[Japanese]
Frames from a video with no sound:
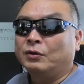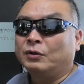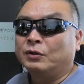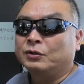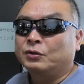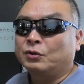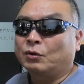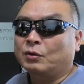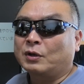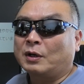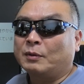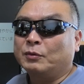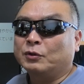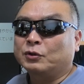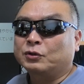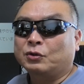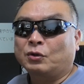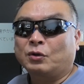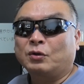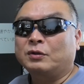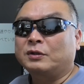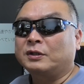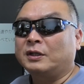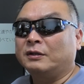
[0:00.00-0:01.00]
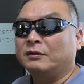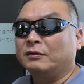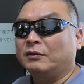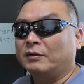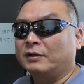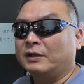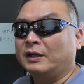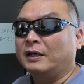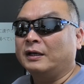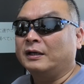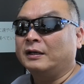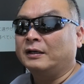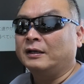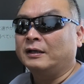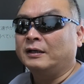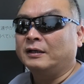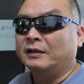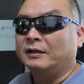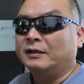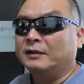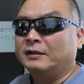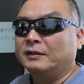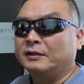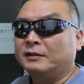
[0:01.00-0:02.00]
召喚も揃っているので、
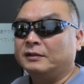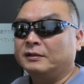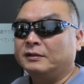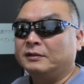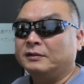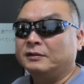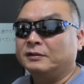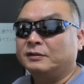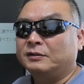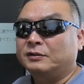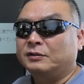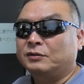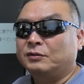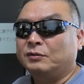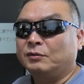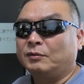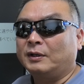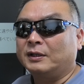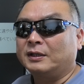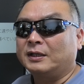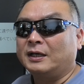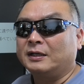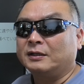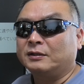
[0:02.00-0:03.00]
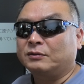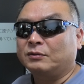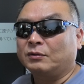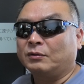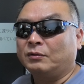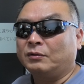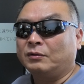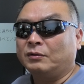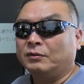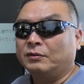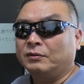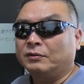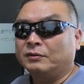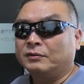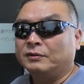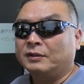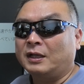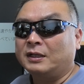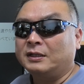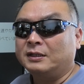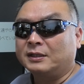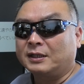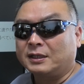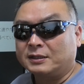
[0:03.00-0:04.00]
えー、一要はないと
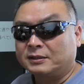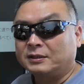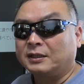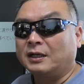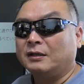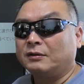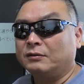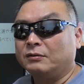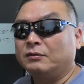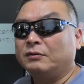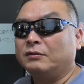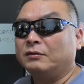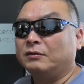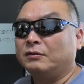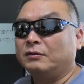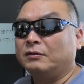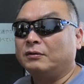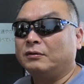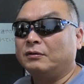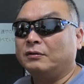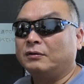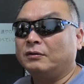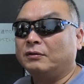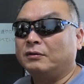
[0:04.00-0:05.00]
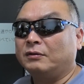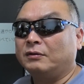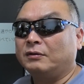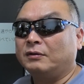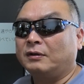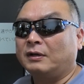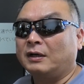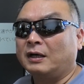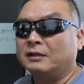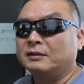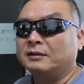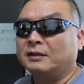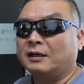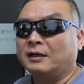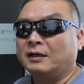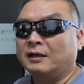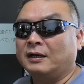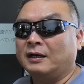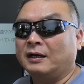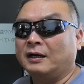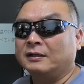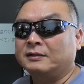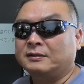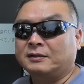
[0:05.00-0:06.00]
何かしらの判断
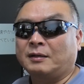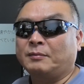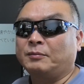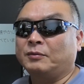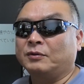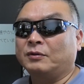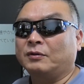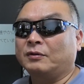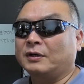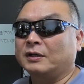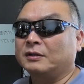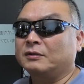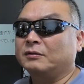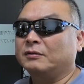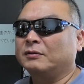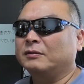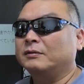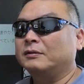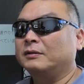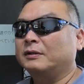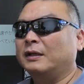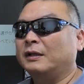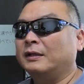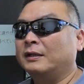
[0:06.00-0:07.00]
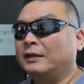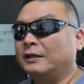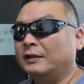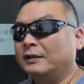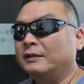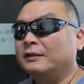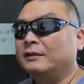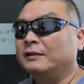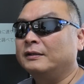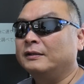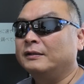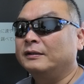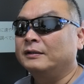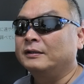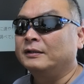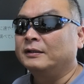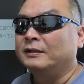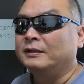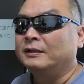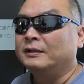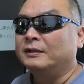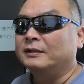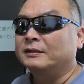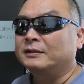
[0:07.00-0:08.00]
があったものかと、ね、
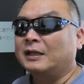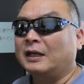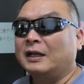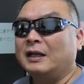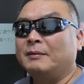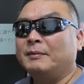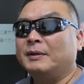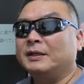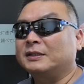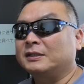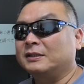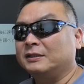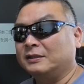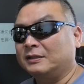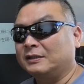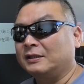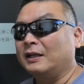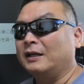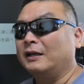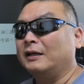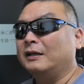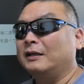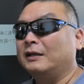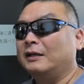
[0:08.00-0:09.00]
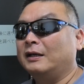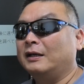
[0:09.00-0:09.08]
ただいましにして